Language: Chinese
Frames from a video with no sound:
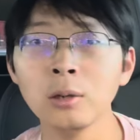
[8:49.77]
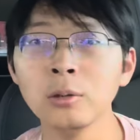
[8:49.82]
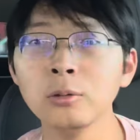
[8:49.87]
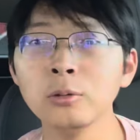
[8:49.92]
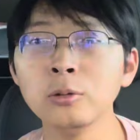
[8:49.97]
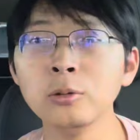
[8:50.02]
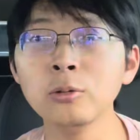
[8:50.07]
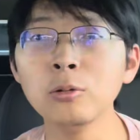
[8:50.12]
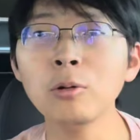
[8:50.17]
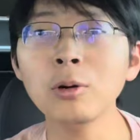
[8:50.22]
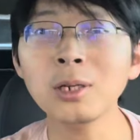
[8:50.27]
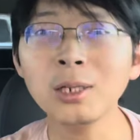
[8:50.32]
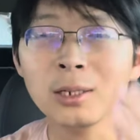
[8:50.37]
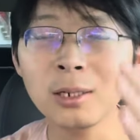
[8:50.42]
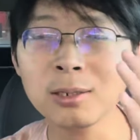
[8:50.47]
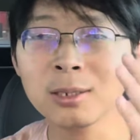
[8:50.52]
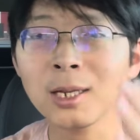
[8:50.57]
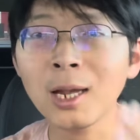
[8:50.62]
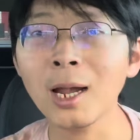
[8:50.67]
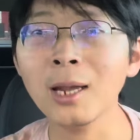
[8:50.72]
如果你
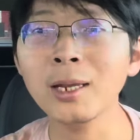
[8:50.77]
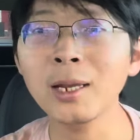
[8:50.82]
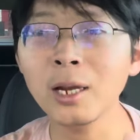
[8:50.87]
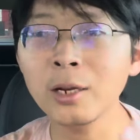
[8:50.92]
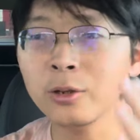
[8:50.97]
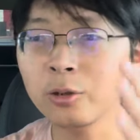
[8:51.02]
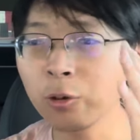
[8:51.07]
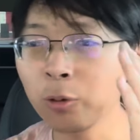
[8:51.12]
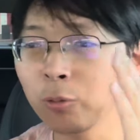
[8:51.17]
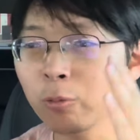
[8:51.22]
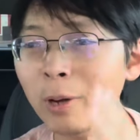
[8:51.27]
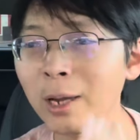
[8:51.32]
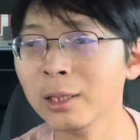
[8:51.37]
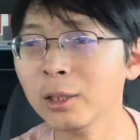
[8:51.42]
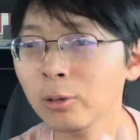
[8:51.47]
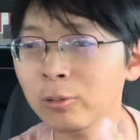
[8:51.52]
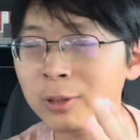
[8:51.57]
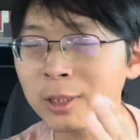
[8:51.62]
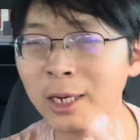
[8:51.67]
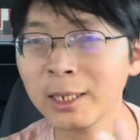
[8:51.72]
的产业永远
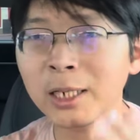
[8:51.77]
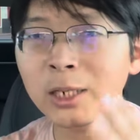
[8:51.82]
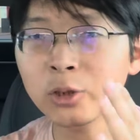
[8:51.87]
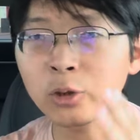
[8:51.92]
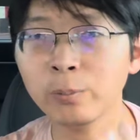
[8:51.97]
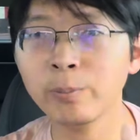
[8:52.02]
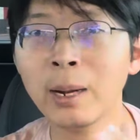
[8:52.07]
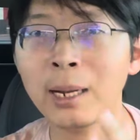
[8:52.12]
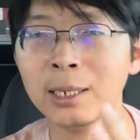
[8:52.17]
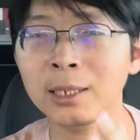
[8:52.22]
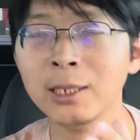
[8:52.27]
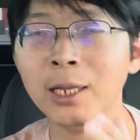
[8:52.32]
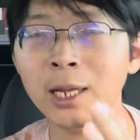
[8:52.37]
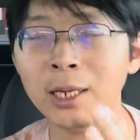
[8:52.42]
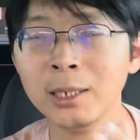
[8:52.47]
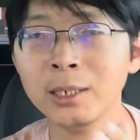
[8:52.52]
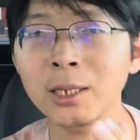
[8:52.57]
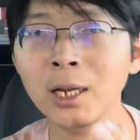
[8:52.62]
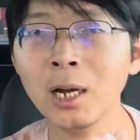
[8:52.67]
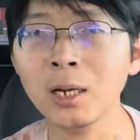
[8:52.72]
都像一九八零
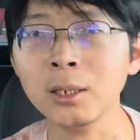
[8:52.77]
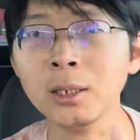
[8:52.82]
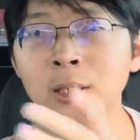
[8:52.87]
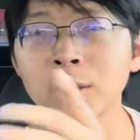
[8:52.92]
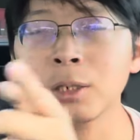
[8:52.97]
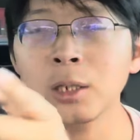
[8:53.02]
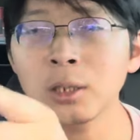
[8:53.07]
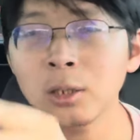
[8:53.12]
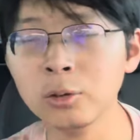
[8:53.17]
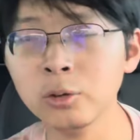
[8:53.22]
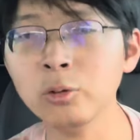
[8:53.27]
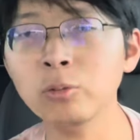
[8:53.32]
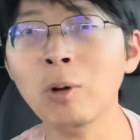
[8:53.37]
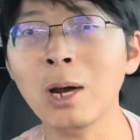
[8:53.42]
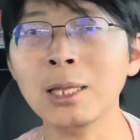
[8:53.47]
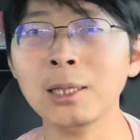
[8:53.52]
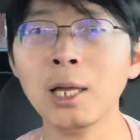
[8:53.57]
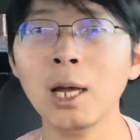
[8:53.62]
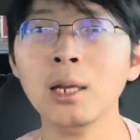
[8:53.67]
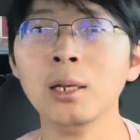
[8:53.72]
年一样，你真的就
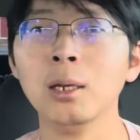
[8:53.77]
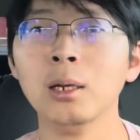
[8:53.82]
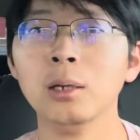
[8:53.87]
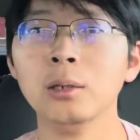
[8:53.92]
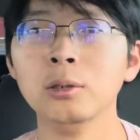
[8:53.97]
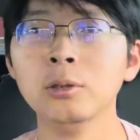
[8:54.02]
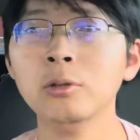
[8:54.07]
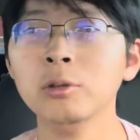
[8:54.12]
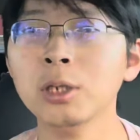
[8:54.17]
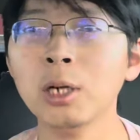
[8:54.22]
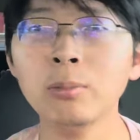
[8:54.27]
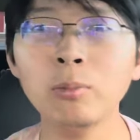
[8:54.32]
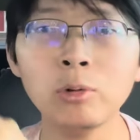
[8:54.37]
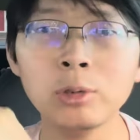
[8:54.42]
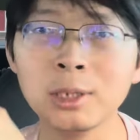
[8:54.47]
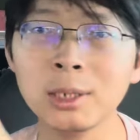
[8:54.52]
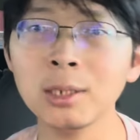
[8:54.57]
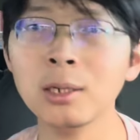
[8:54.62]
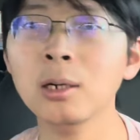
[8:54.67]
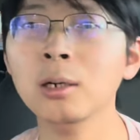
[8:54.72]
完蛋了。就像墨
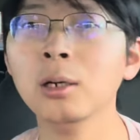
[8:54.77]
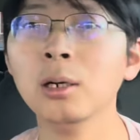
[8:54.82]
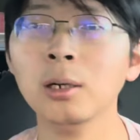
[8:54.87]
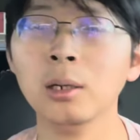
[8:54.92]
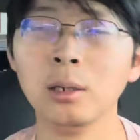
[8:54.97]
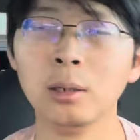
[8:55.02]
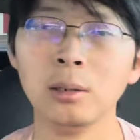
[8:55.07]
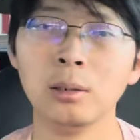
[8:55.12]
西哥的呢，